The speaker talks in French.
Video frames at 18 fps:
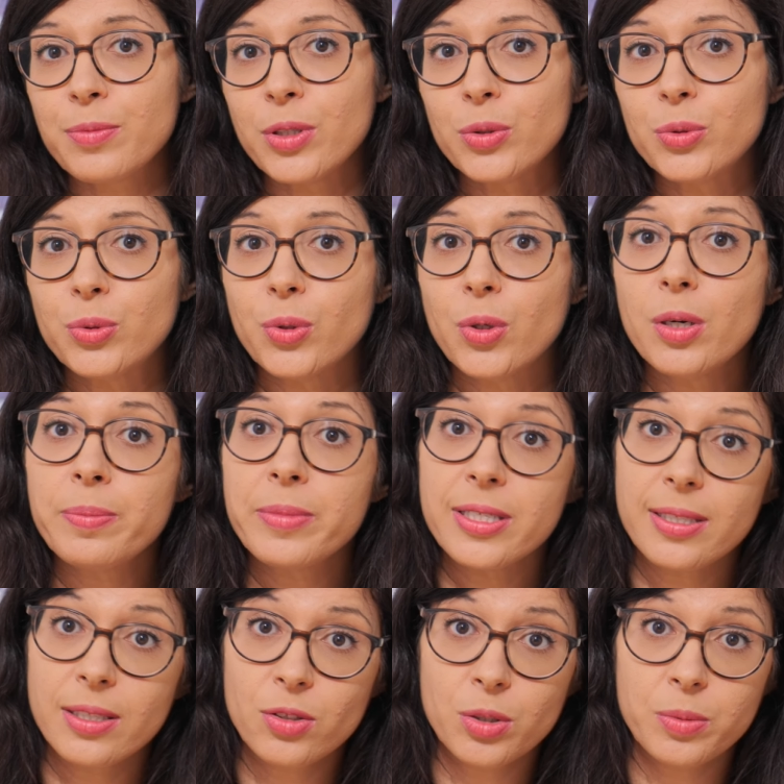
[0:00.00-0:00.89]
moins courant,
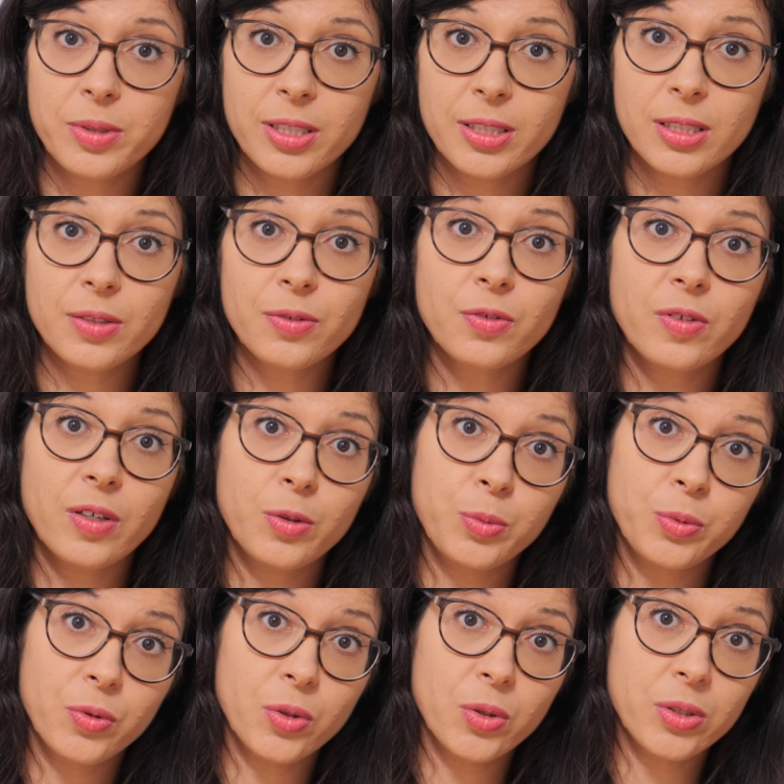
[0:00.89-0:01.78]
mais cet objectif, on
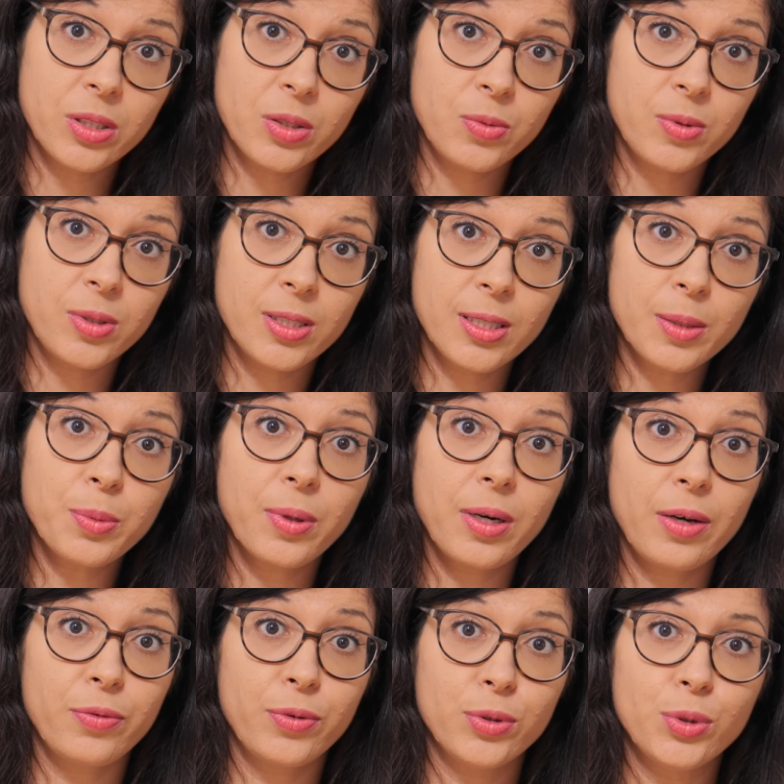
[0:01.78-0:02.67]
va pouvoir aussi l'utiliser
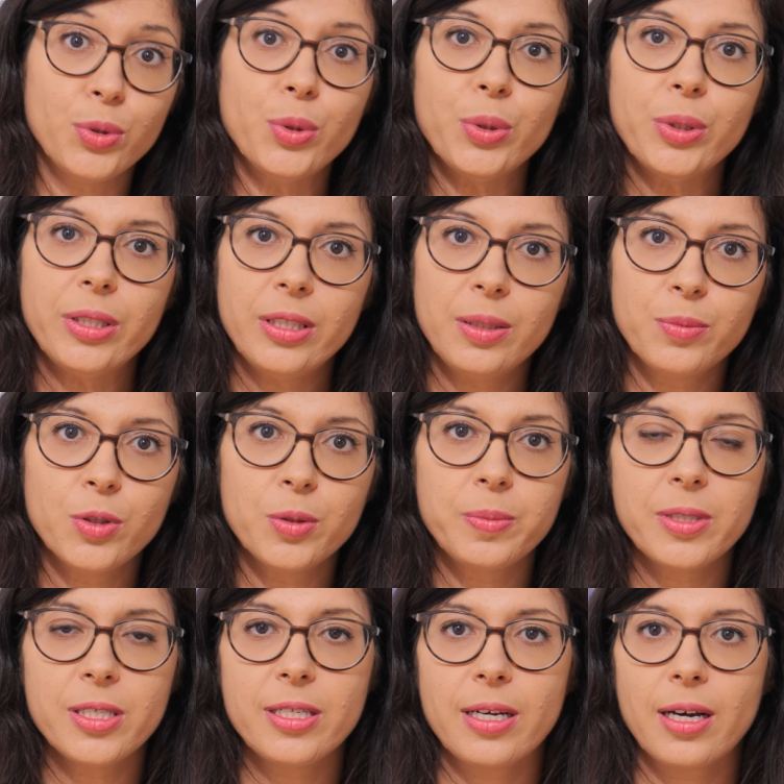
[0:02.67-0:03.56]
pour la photo
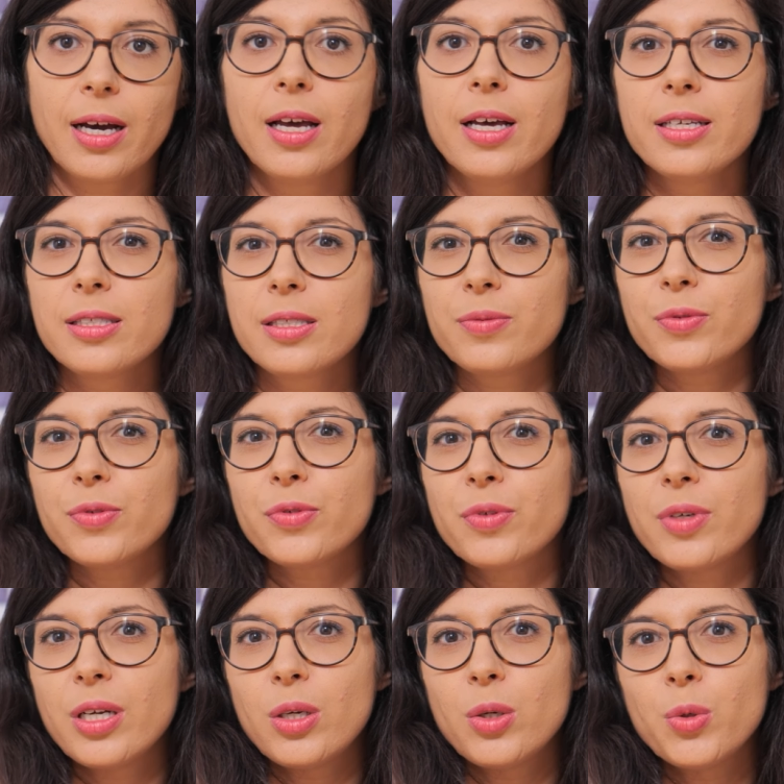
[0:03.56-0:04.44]
immobilière. Si vous
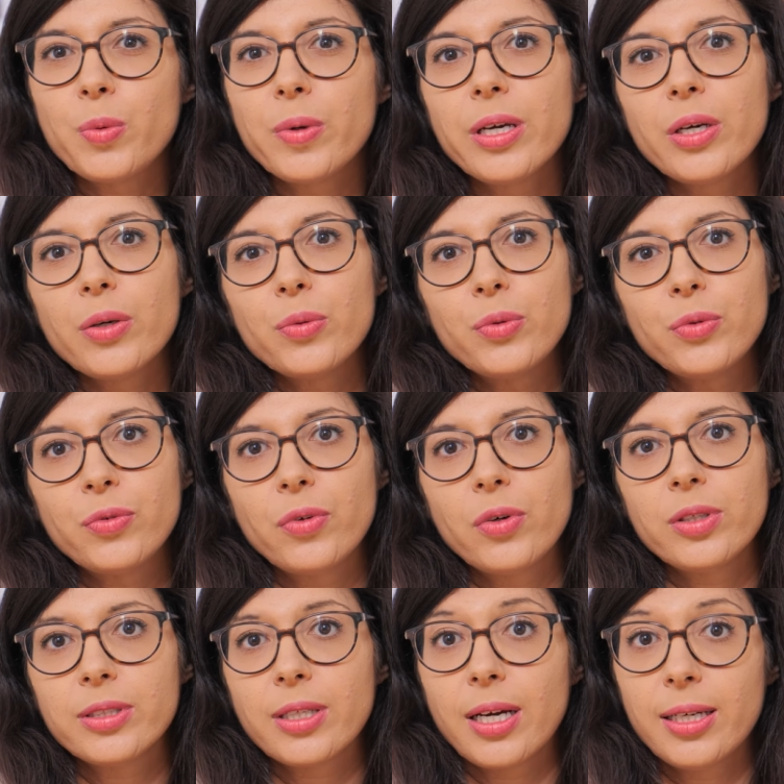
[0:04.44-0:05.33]
voulez louer ou
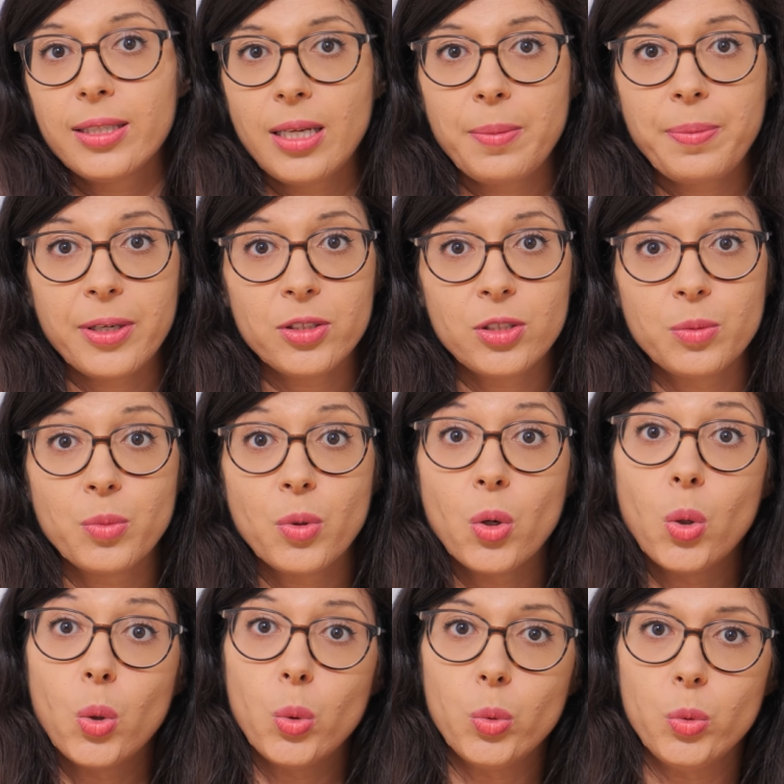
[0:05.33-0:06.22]
vendre un
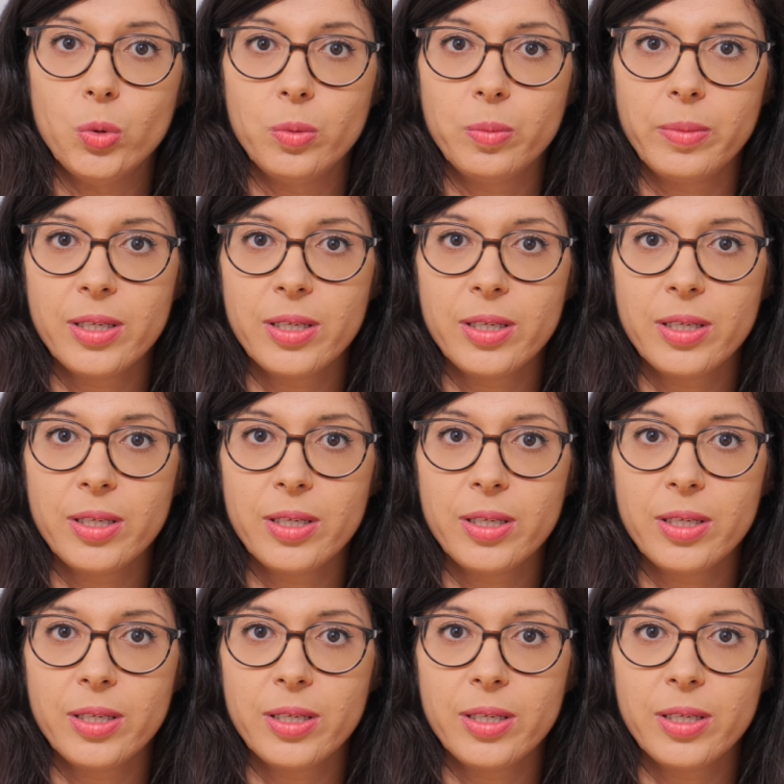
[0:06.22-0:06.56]
appartement ou une